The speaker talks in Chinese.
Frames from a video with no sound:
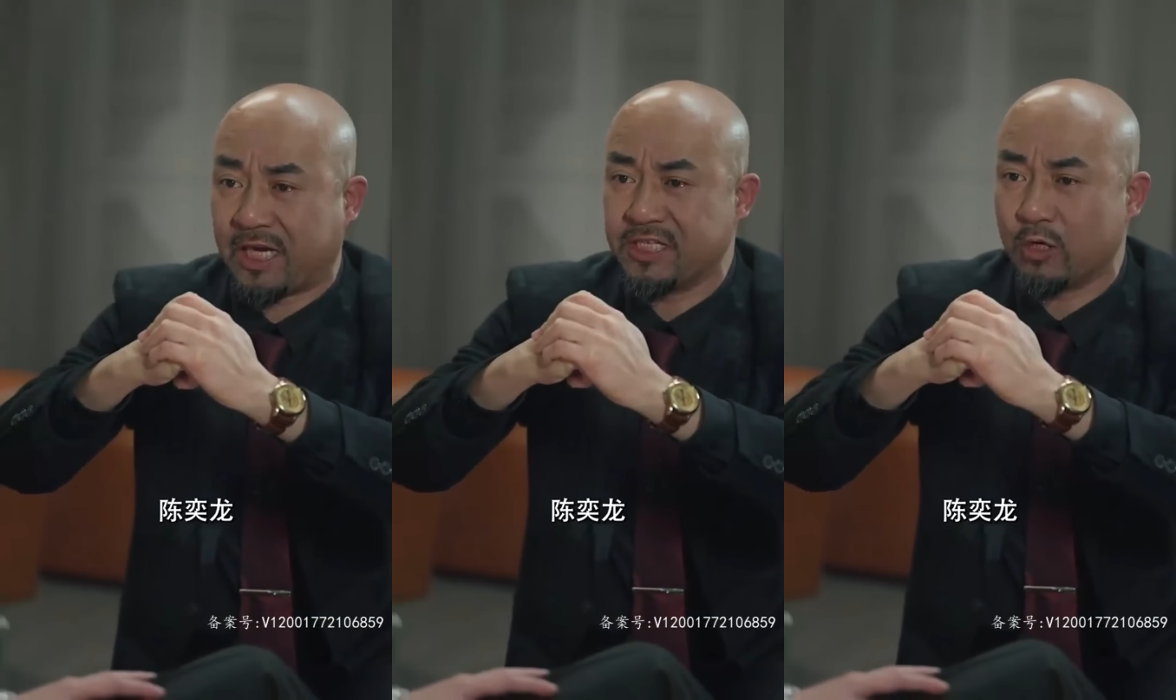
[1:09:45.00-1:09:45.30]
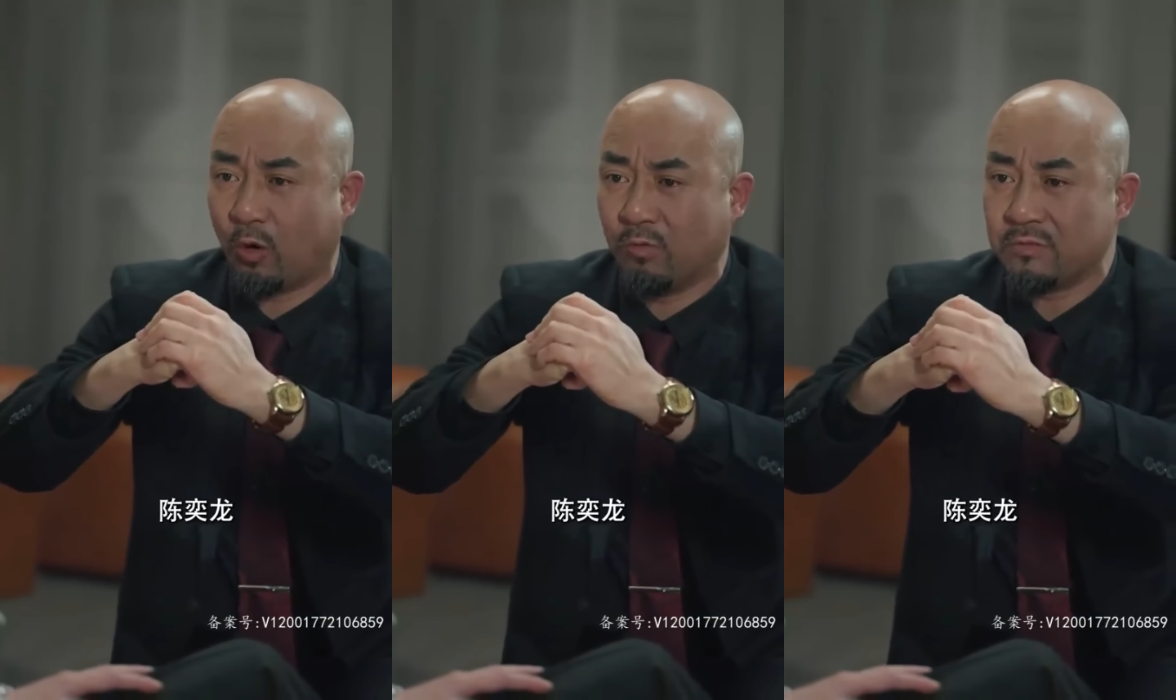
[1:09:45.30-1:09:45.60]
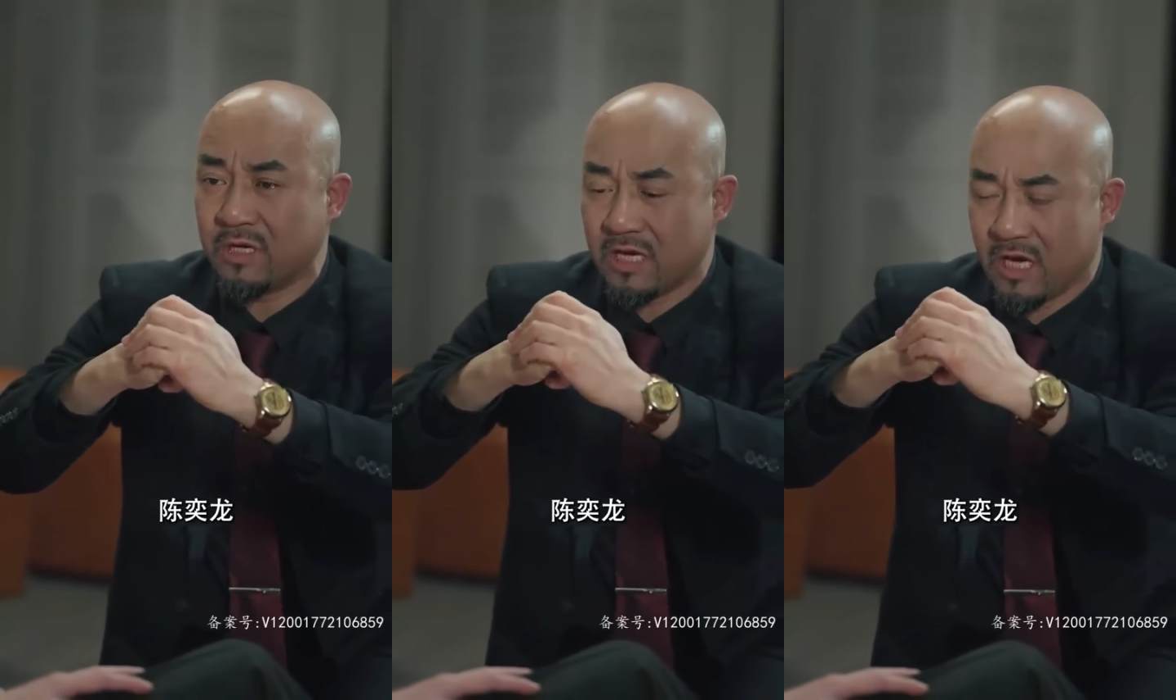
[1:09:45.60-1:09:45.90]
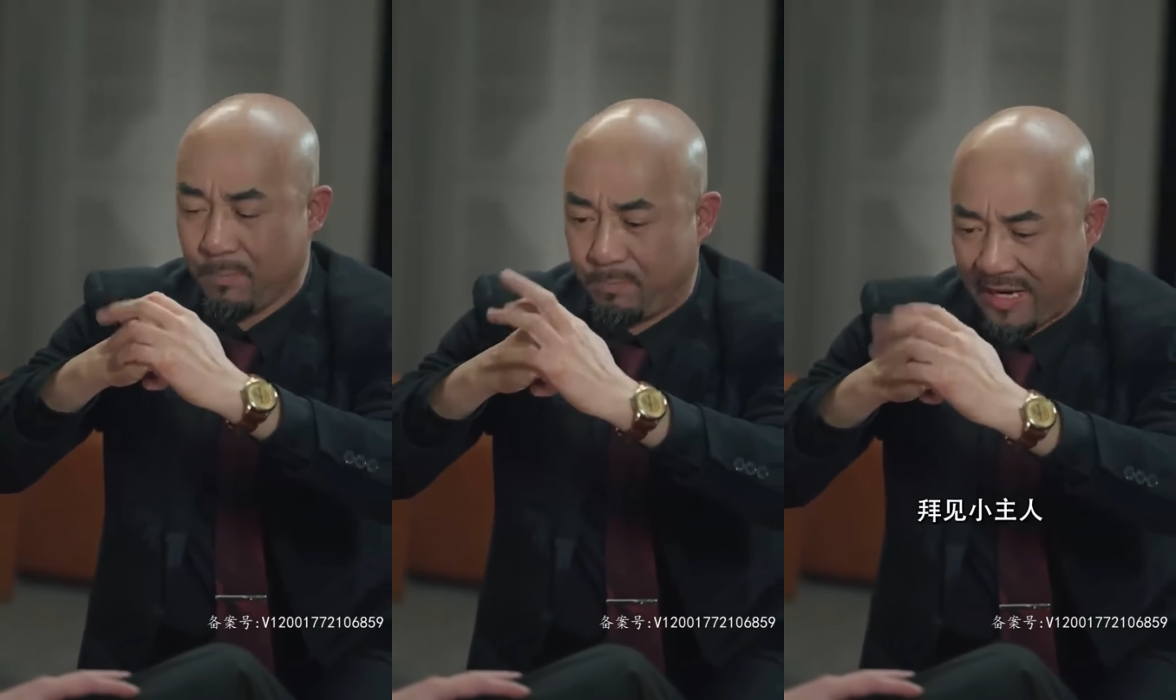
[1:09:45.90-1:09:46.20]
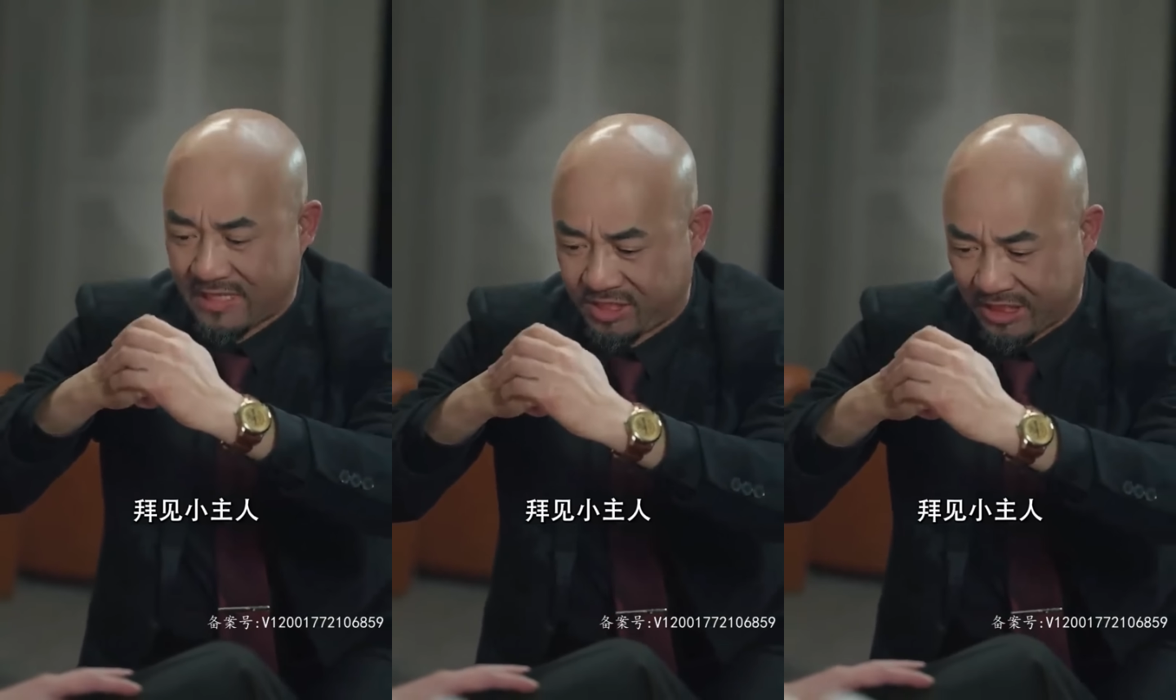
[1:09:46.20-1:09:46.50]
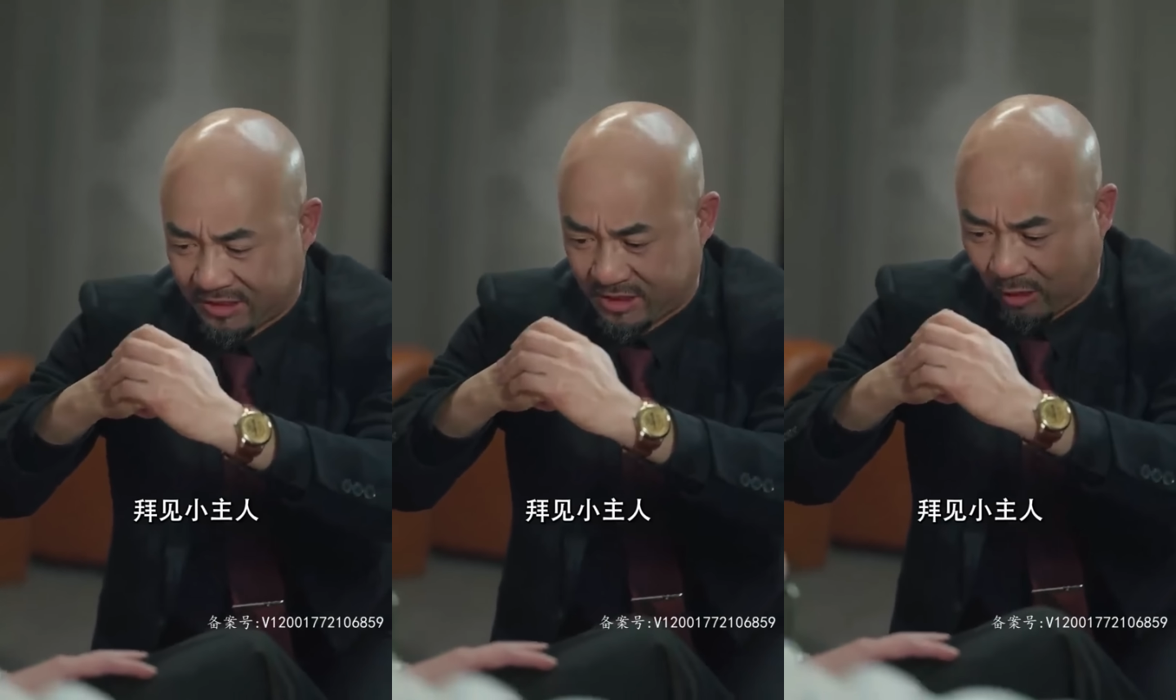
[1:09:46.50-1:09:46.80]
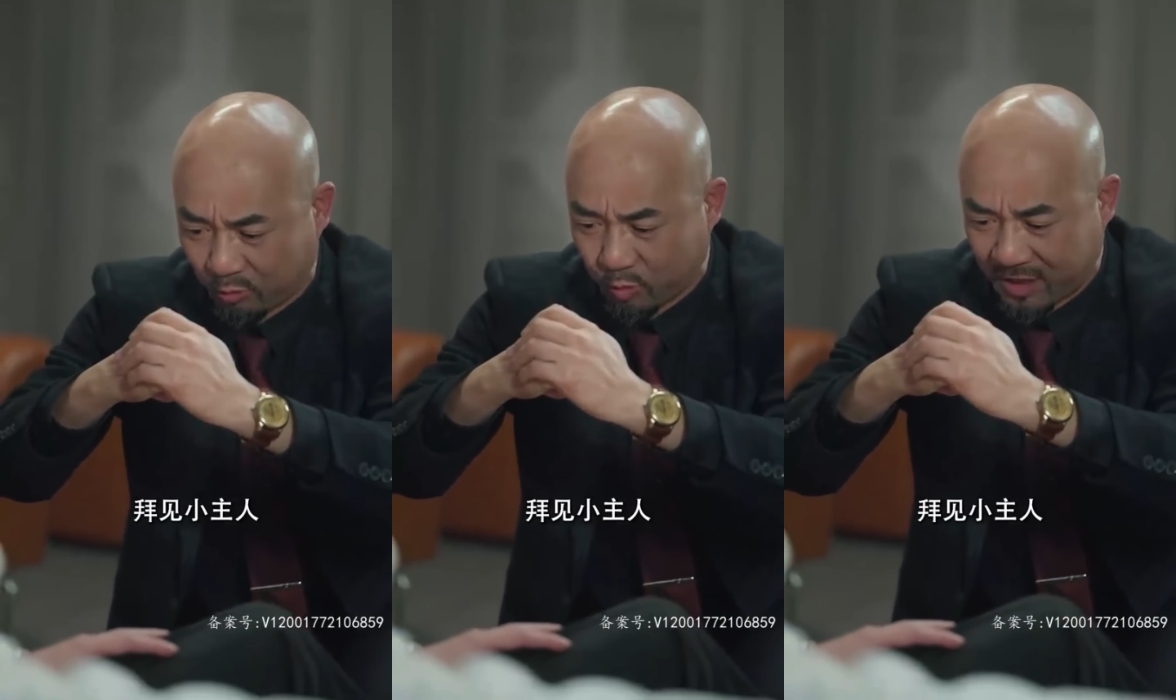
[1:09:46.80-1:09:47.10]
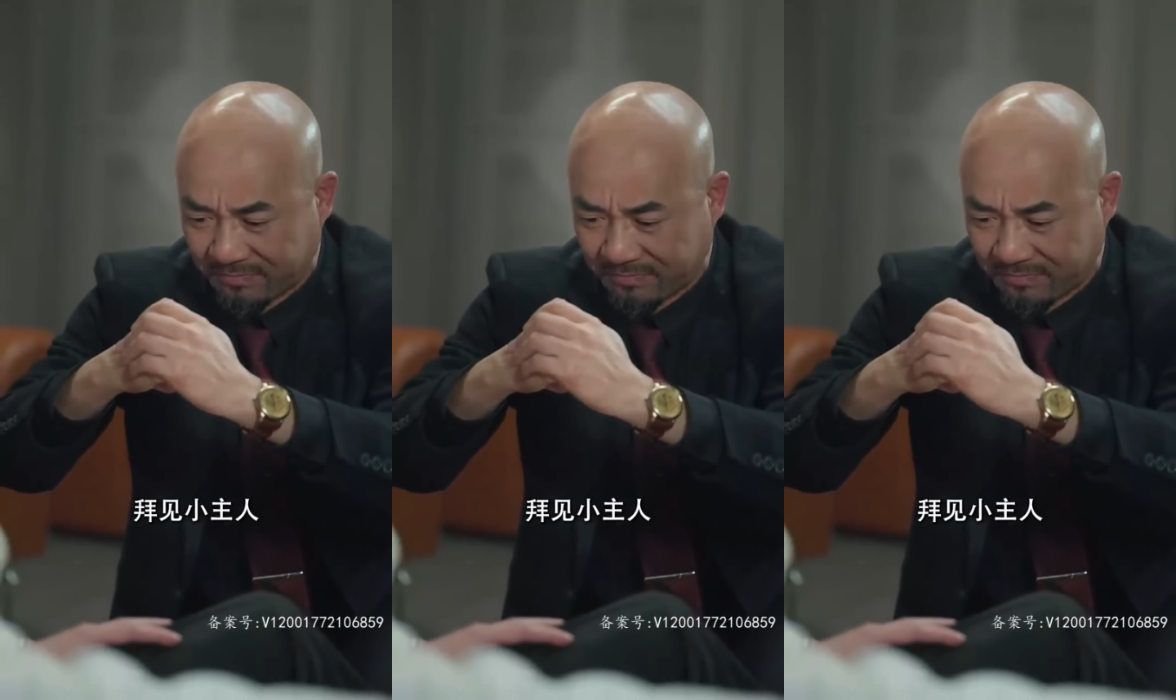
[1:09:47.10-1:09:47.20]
陈翼龙，拜见小主